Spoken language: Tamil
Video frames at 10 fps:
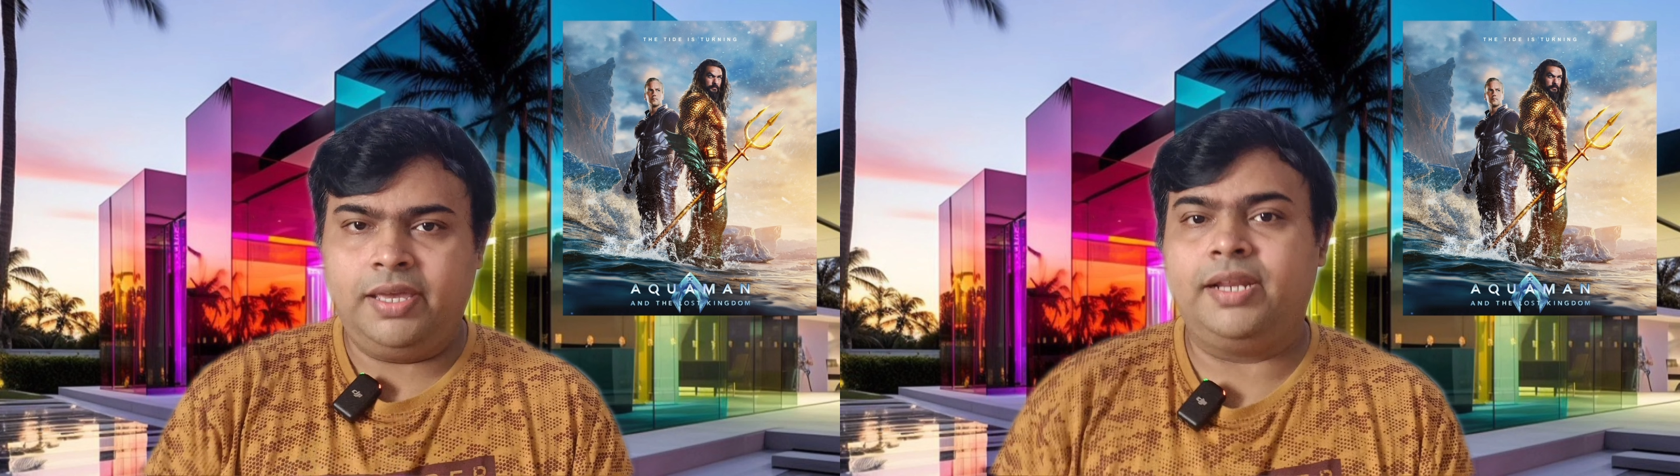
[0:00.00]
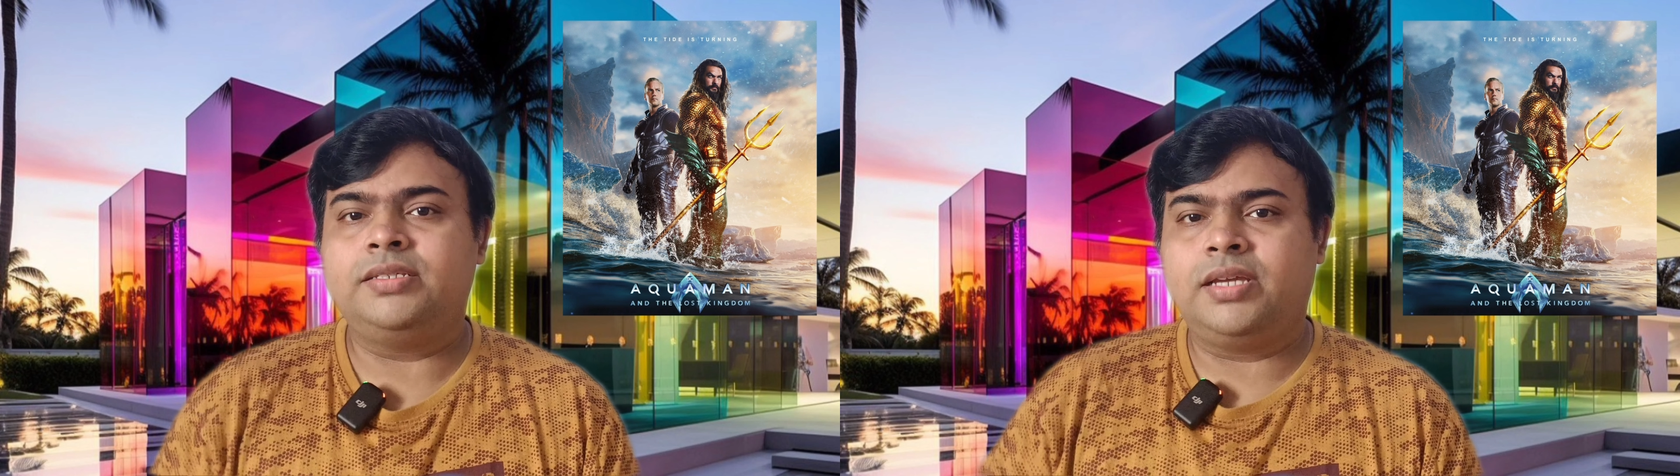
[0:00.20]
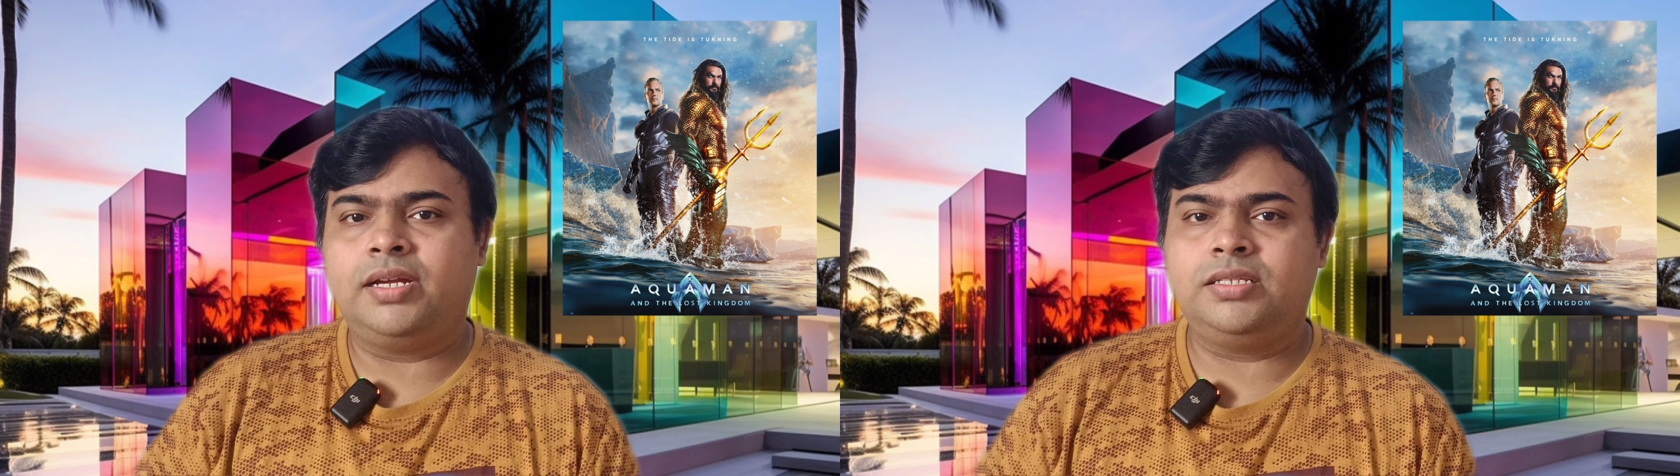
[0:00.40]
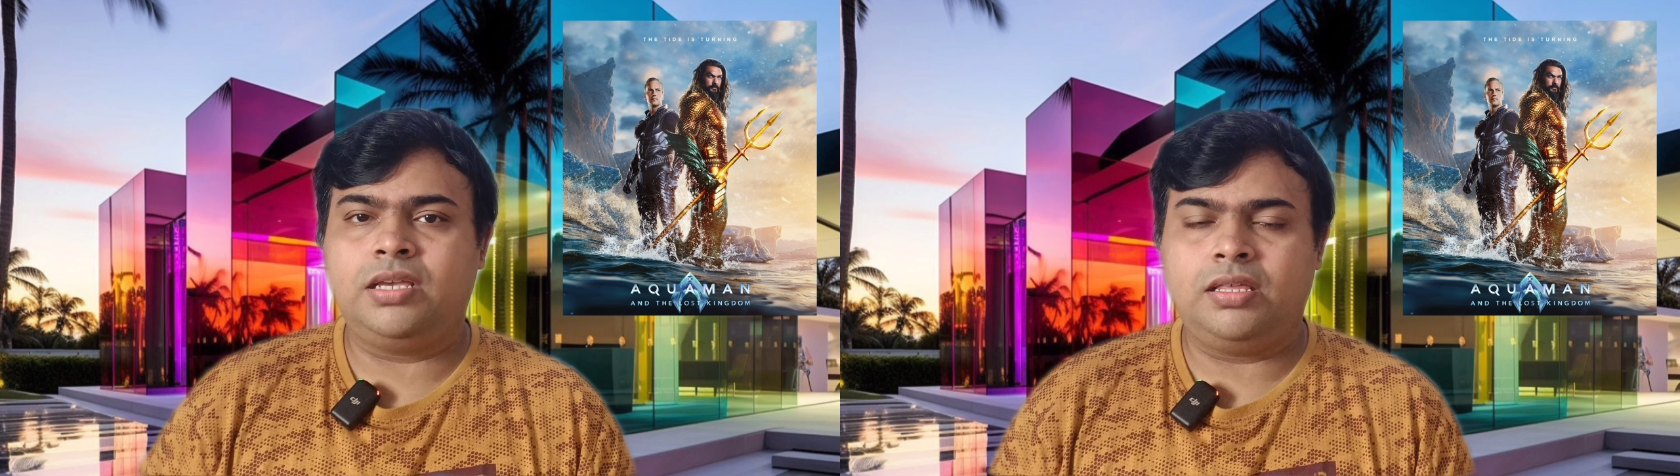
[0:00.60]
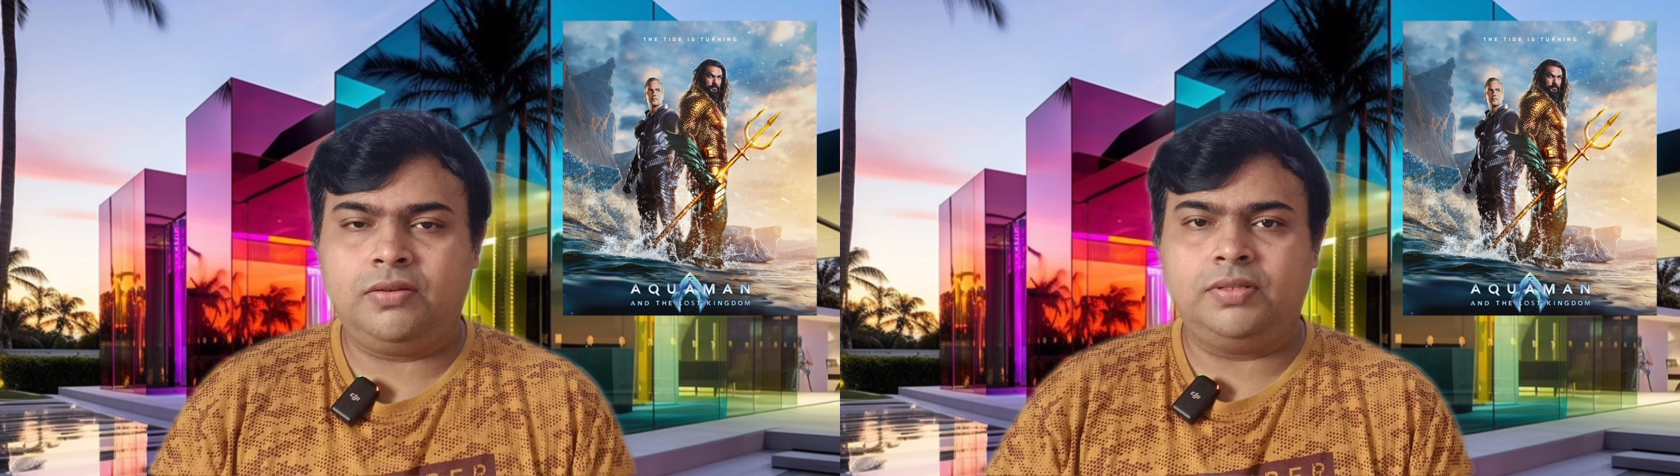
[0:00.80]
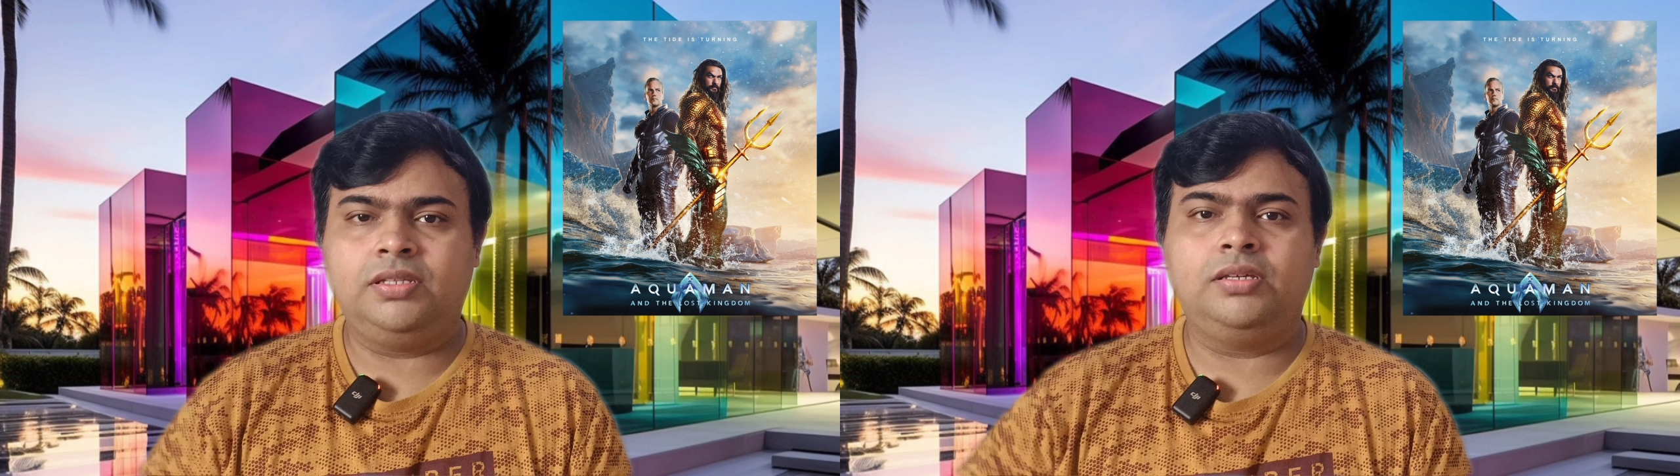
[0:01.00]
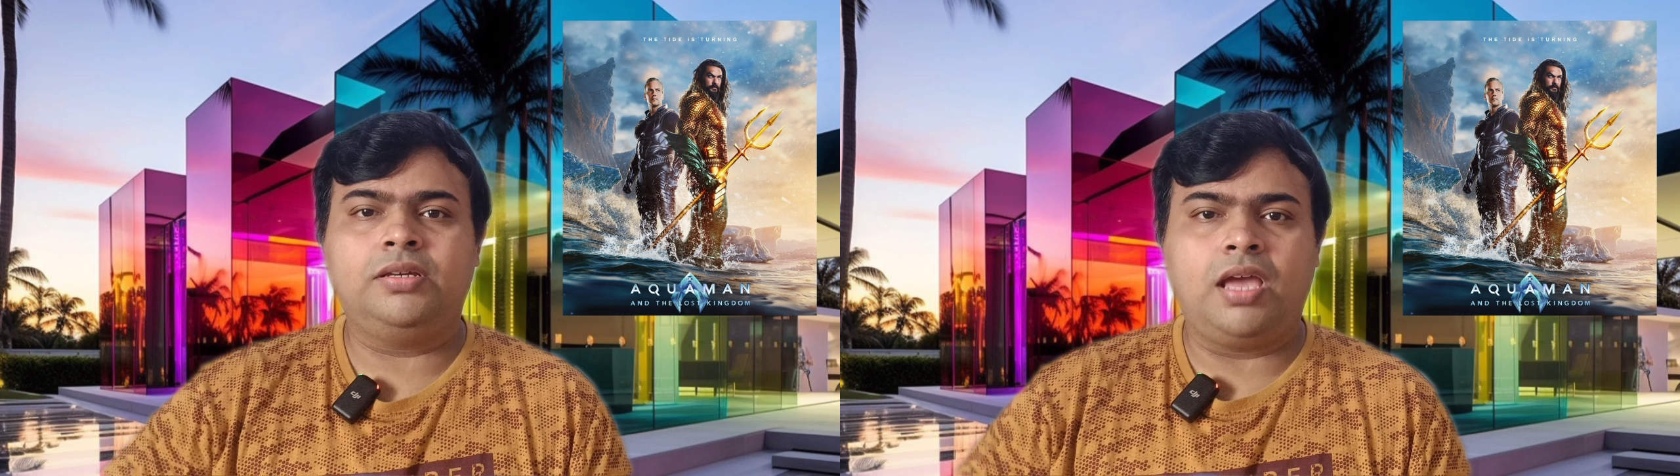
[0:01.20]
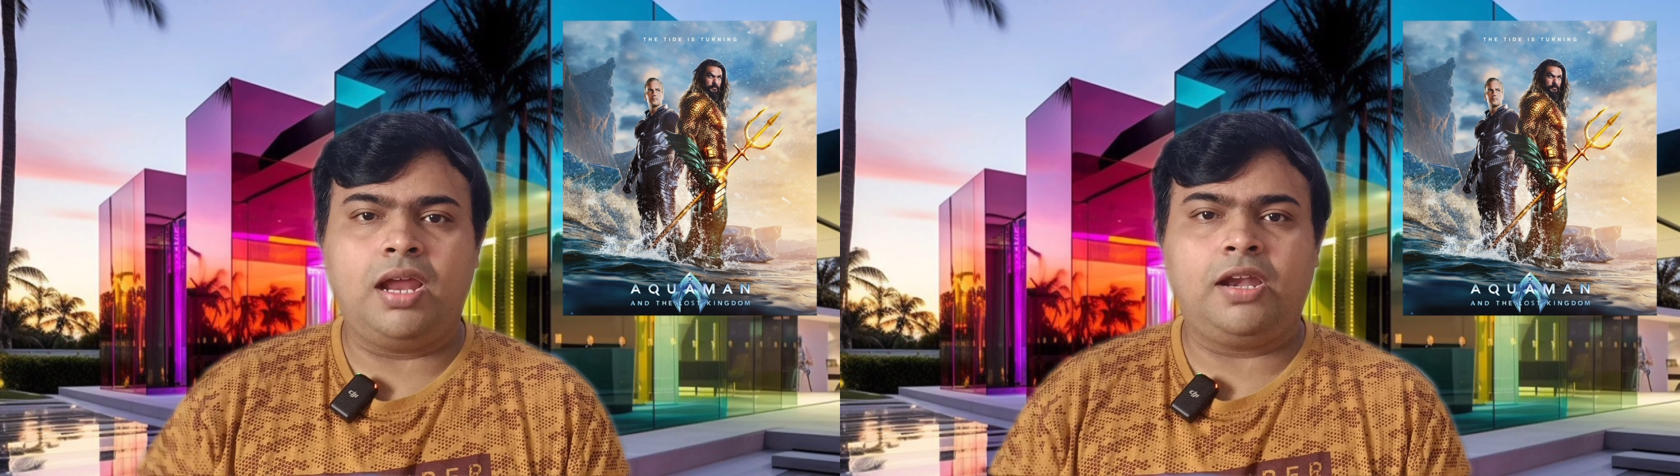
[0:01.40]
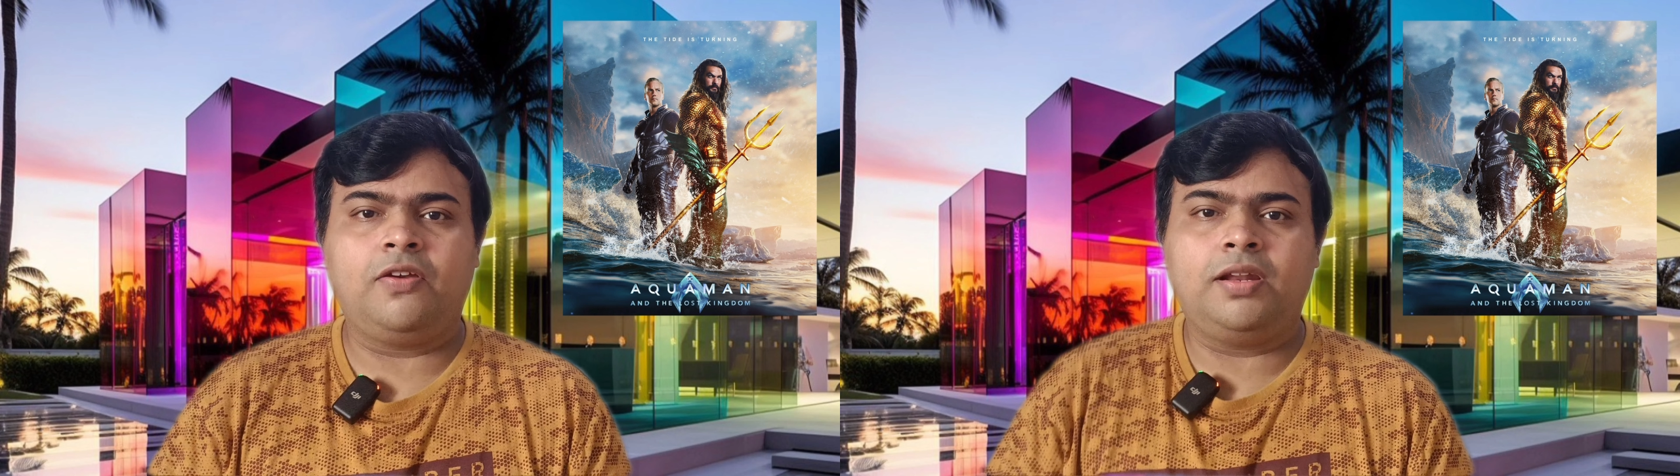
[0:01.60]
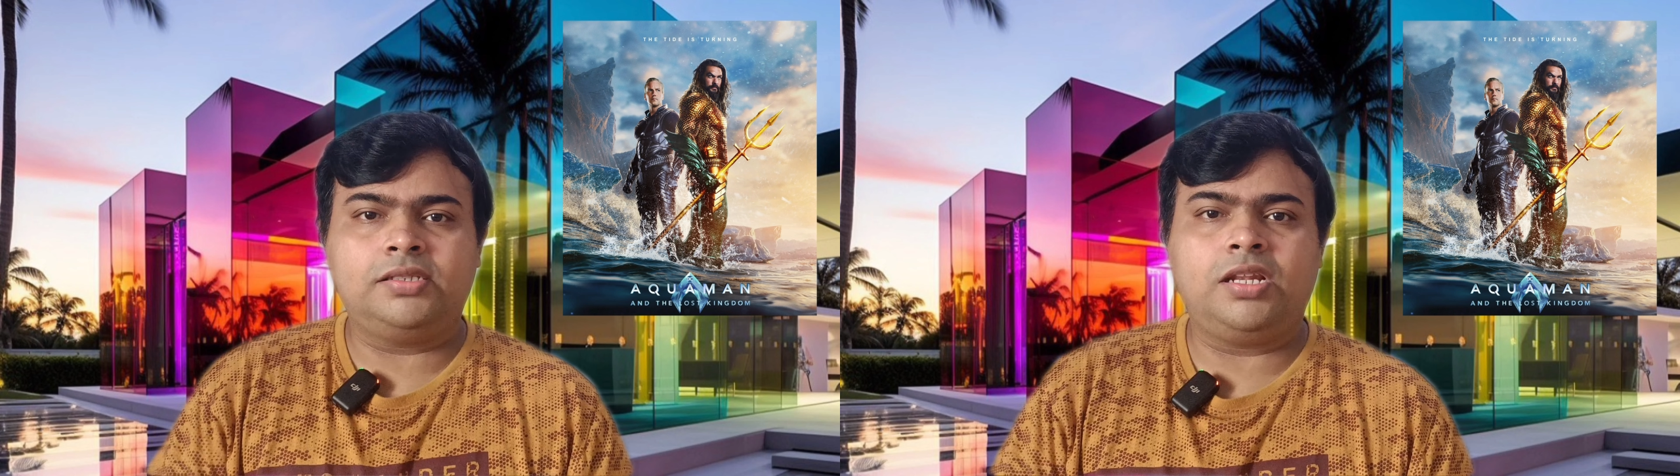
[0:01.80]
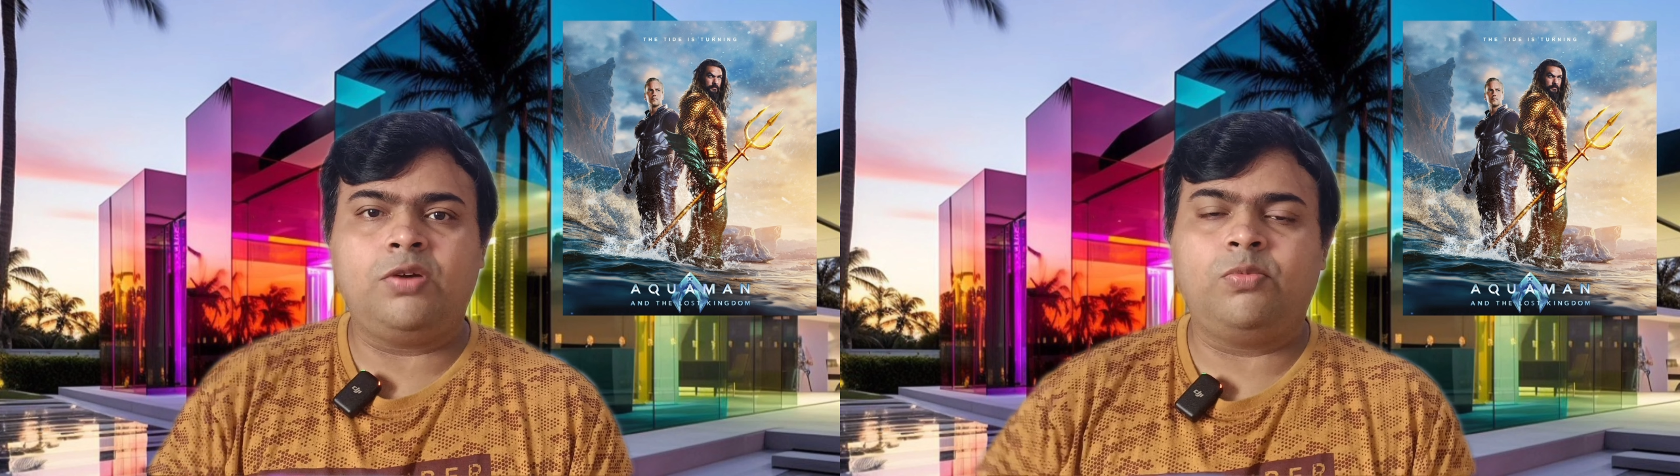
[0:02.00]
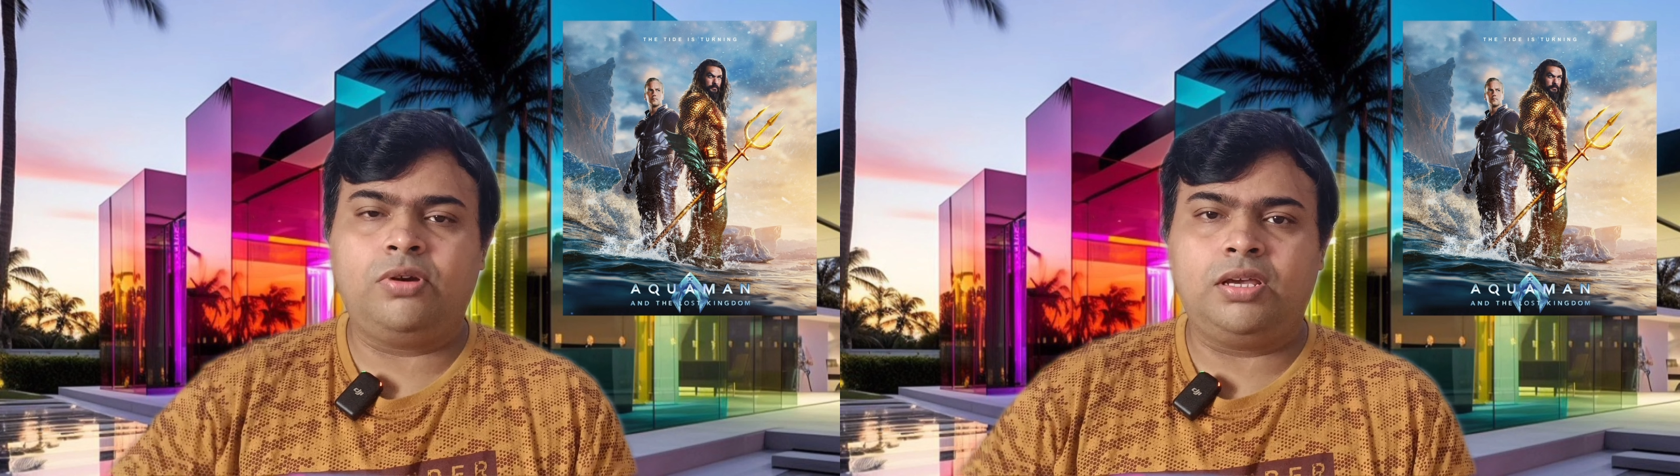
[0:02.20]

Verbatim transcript: எரேஸ் ஆகிடுச்சு அதை வந்து ஆன்டிவைரஸ்லாம் போட்டு